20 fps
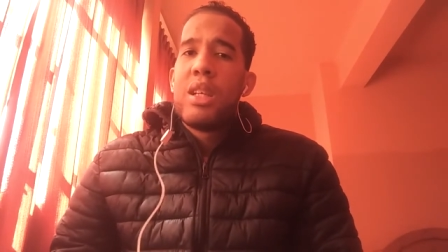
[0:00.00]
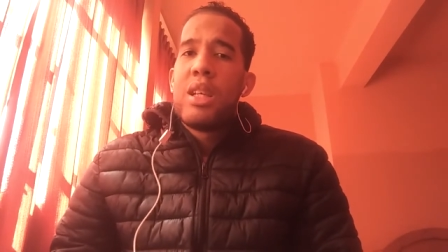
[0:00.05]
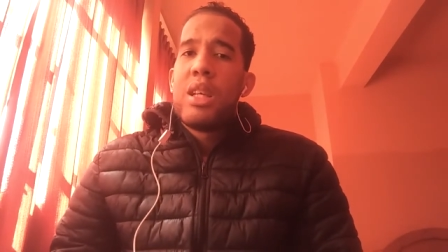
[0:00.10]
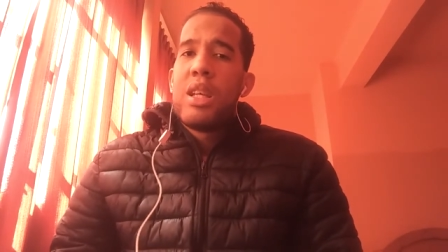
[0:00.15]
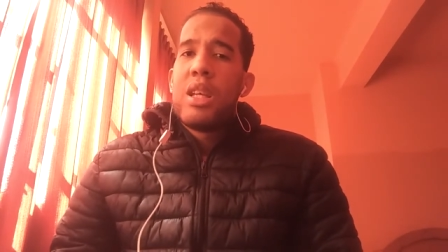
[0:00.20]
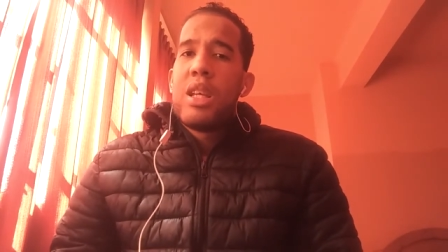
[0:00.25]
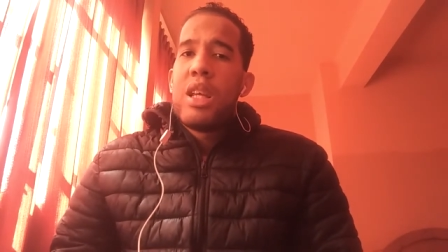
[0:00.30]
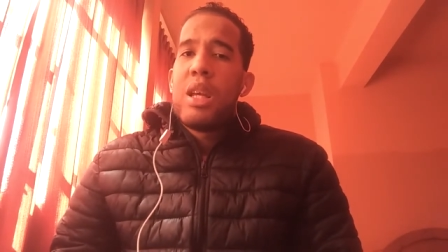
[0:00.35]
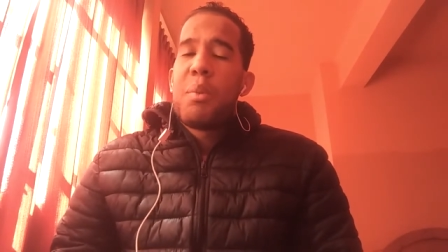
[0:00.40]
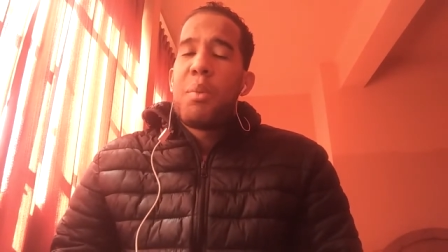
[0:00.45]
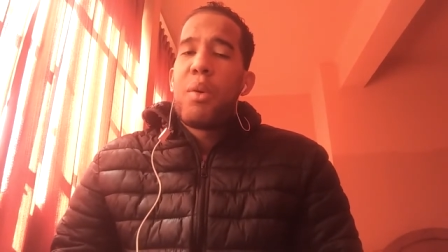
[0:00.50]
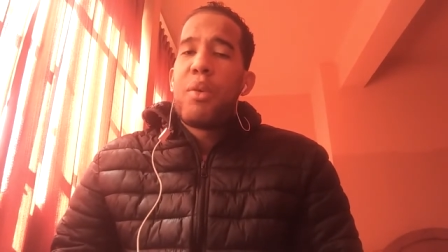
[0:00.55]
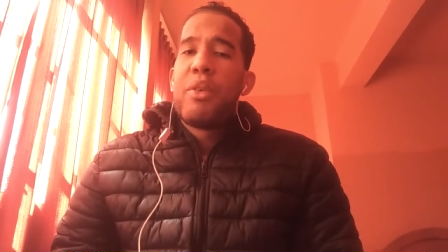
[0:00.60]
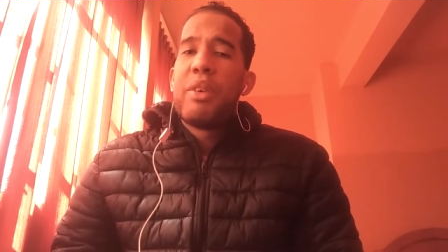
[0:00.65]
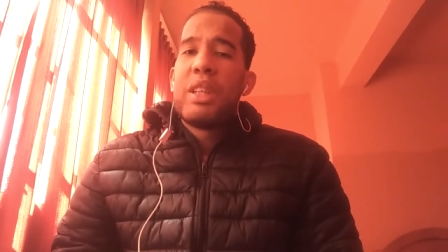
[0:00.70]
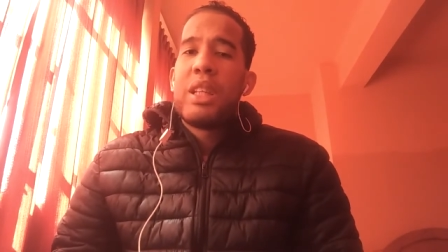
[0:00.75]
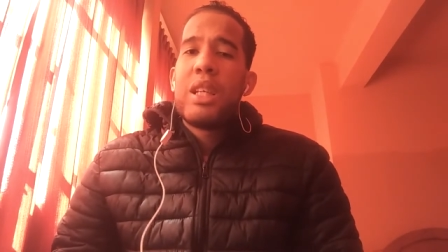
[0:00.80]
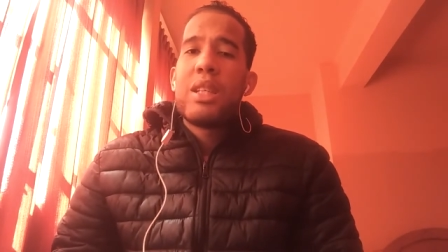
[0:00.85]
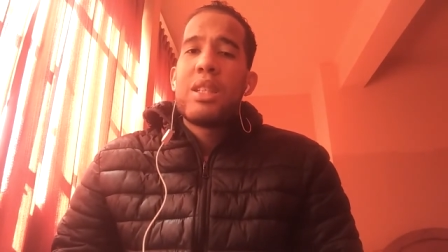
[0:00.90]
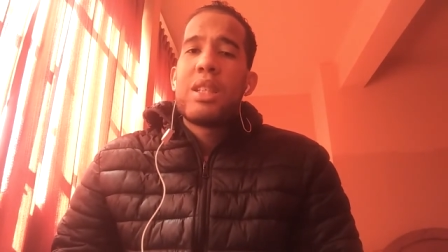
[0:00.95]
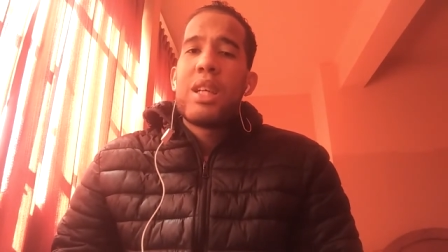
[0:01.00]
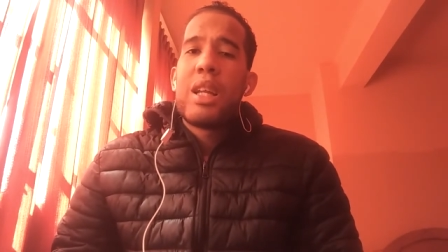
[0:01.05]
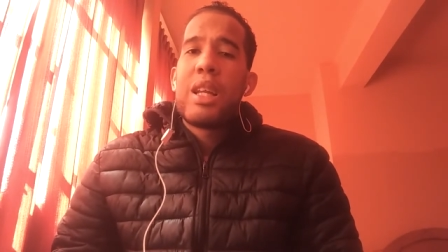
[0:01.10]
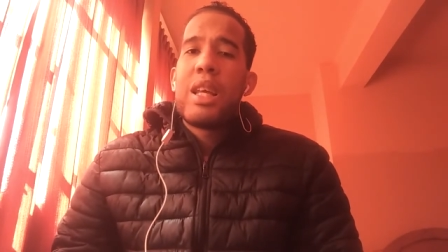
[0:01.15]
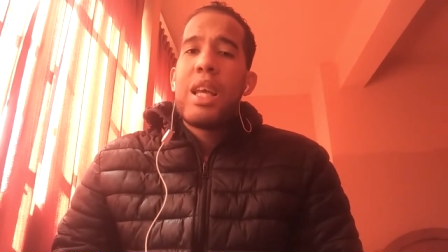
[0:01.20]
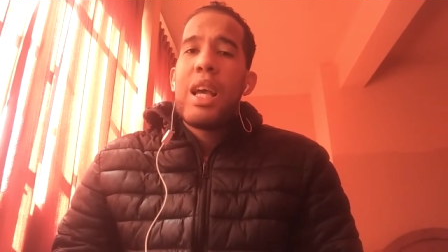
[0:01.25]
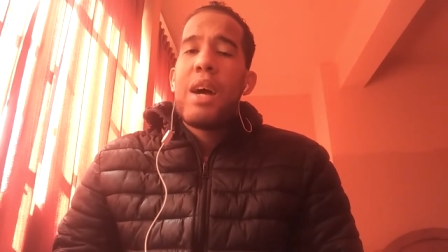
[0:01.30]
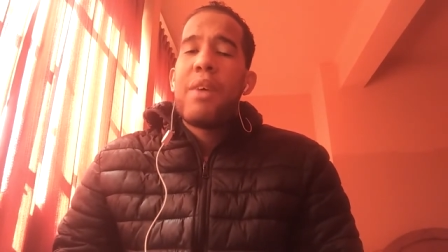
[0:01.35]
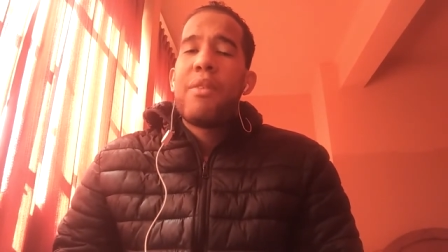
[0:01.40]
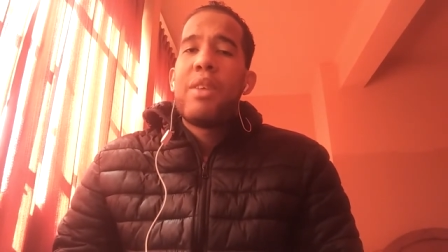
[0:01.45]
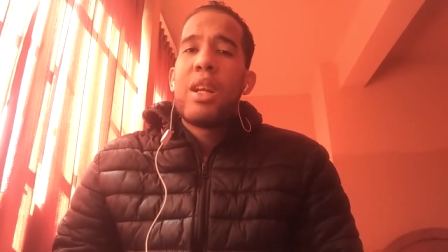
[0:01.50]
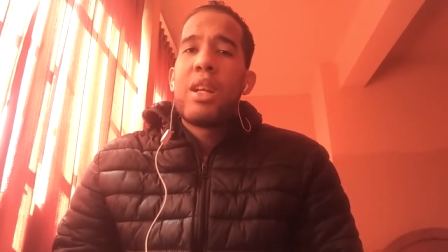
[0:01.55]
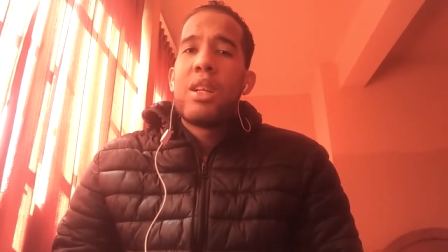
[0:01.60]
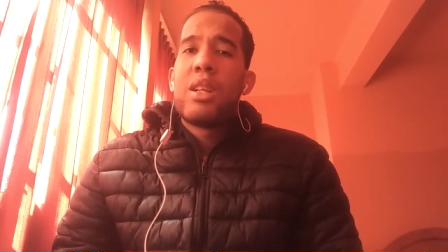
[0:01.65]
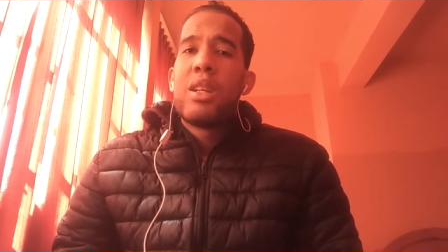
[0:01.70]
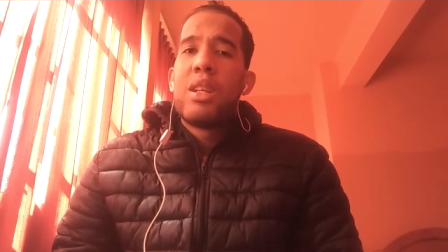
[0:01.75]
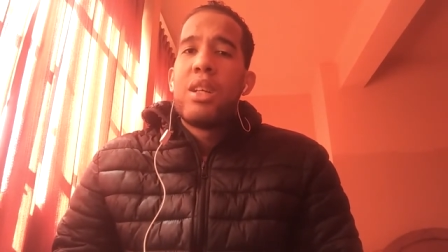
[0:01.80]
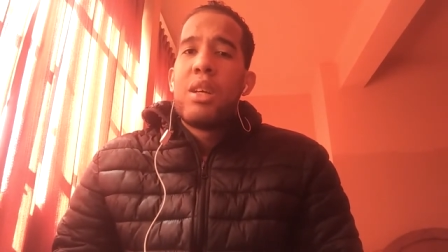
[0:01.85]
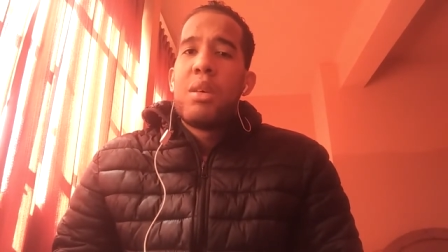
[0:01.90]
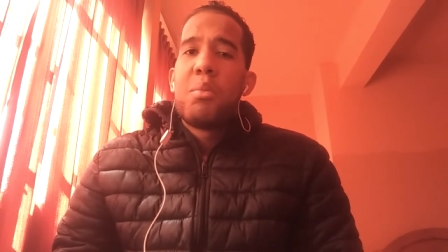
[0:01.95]
y profetizan y
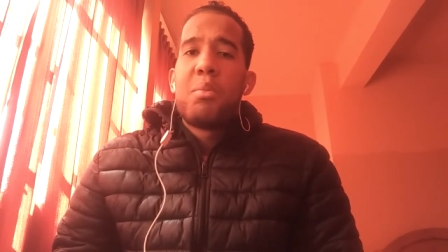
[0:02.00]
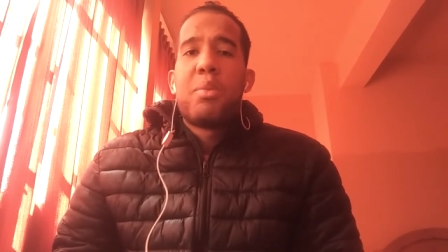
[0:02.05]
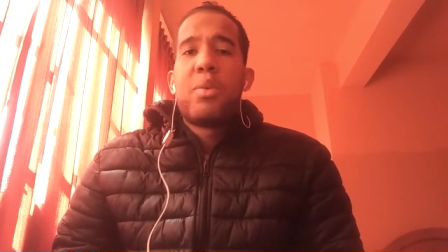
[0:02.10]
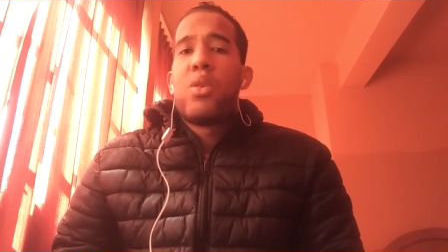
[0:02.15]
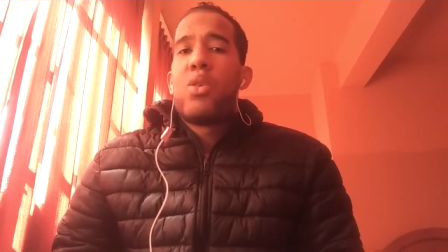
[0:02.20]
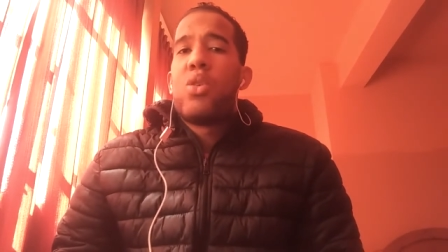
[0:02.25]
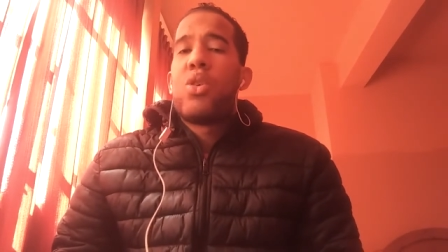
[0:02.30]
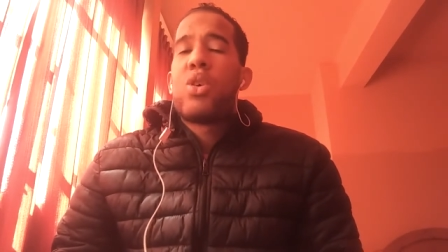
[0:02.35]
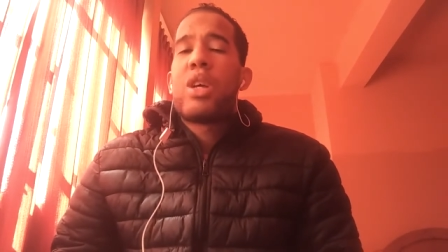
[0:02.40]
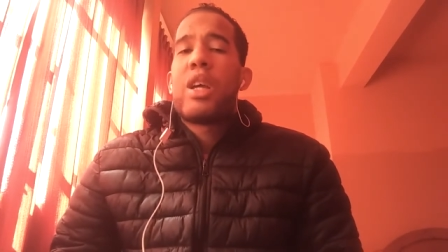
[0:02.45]
hablan, pero lo